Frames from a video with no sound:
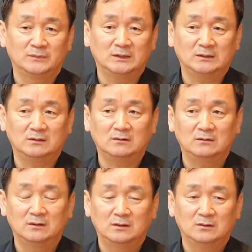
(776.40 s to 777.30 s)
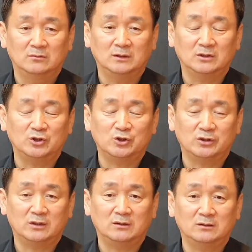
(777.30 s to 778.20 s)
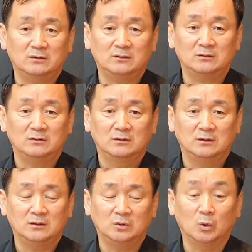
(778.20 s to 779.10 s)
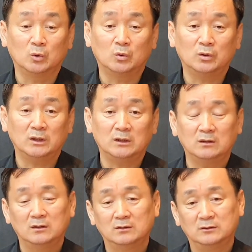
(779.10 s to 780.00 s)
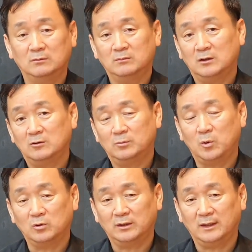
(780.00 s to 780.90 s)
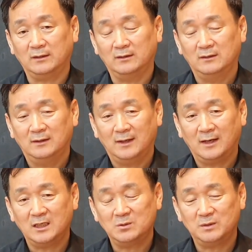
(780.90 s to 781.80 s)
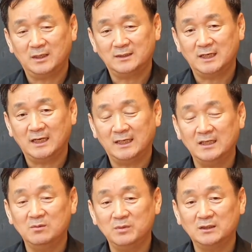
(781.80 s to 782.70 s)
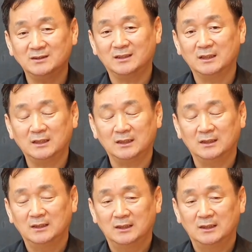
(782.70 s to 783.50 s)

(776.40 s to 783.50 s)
그래서 우리 크리스천들은 이 노동이 정말로 복된 하나님의 제1명령이